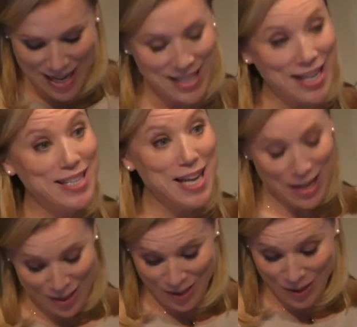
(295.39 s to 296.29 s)
たっ
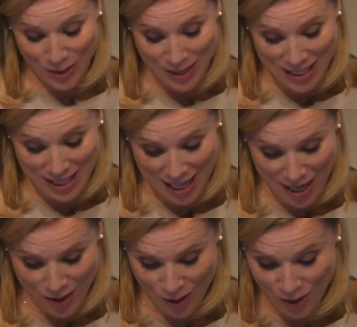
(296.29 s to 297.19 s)
た12時
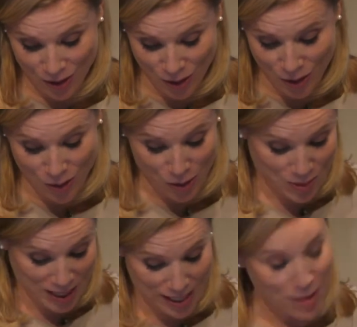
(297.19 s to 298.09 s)
間の直行
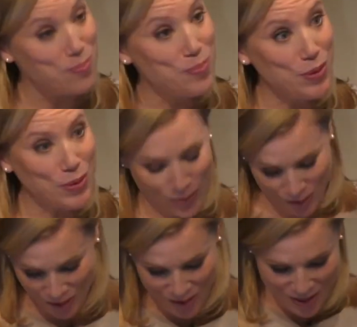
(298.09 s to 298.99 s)
便でピューッ
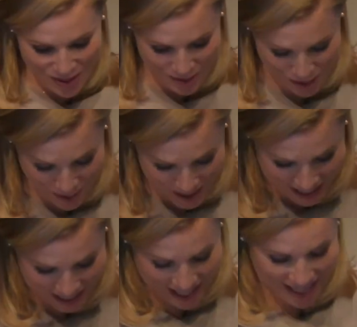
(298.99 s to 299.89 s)
と飛ぶだ
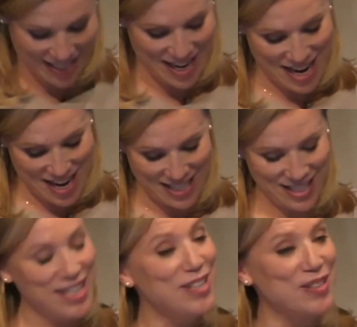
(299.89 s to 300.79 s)
けで来園し
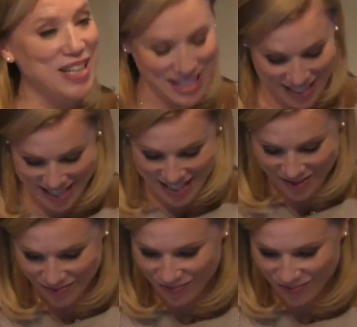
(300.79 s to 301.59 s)
た人たちです。